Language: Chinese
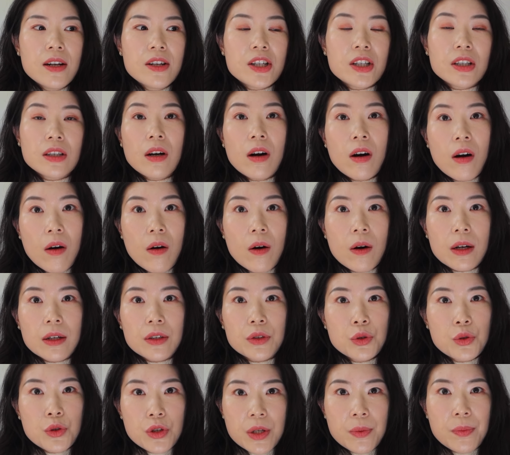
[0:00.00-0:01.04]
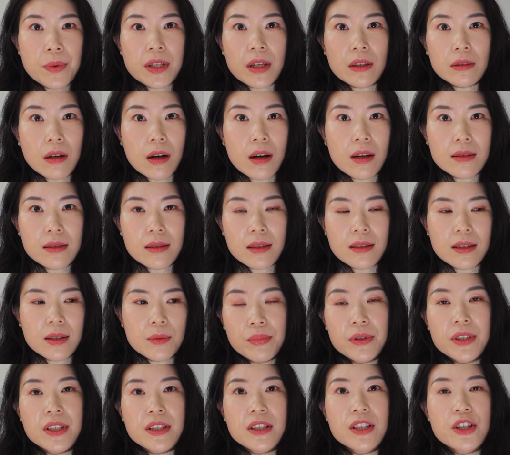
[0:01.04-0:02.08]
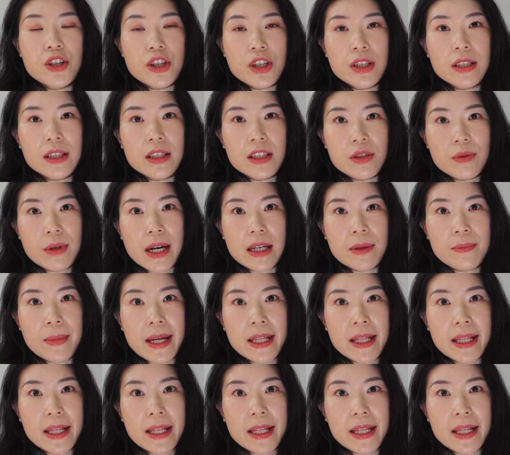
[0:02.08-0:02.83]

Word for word: 整个 org 都是比较 toxic，不仅仅是你的 direct。